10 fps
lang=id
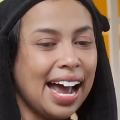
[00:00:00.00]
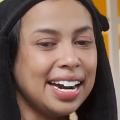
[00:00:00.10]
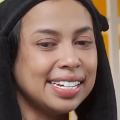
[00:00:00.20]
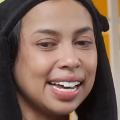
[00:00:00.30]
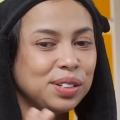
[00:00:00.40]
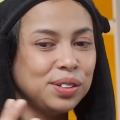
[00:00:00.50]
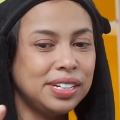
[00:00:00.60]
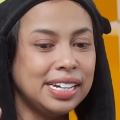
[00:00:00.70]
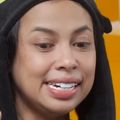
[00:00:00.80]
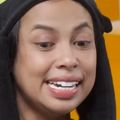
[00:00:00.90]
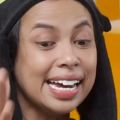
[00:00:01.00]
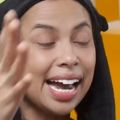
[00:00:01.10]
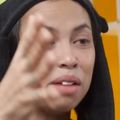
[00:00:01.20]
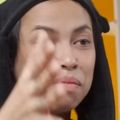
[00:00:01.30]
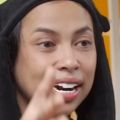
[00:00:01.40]
Ada satu scene di
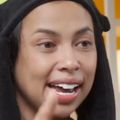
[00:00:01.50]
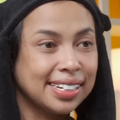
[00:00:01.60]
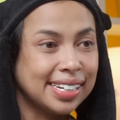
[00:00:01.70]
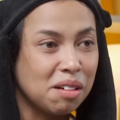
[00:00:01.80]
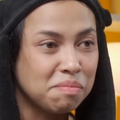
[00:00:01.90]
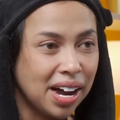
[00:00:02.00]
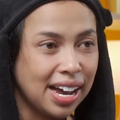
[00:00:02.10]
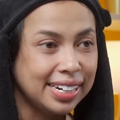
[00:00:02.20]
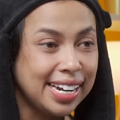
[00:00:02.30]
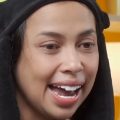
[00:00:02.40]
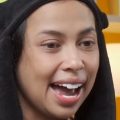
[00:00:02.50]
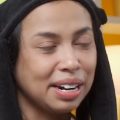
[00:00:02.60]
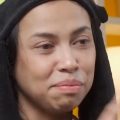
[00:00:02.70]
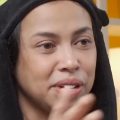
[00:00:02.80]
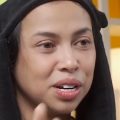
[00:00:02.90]
kamar yang sama di
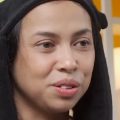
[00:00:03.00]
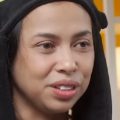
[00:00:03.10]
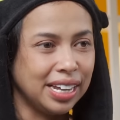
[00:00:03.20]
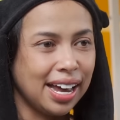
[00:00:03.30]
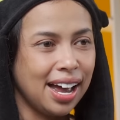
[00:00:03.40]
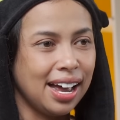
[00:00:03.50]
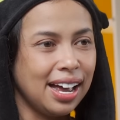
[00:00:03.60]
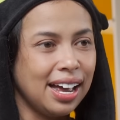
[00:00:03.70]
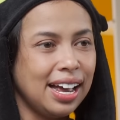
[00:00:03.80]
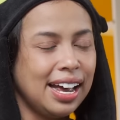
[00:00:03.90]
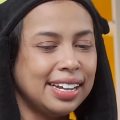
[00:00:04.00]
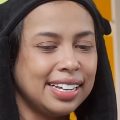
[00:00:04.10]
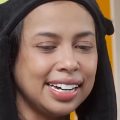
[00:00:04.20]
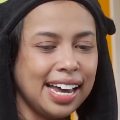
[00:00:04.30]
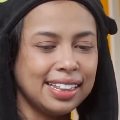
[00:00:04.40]
hari berikutnya,
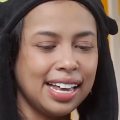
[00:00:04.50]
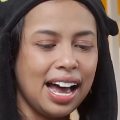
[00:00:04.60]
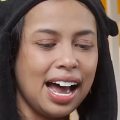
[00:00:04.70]
ternyata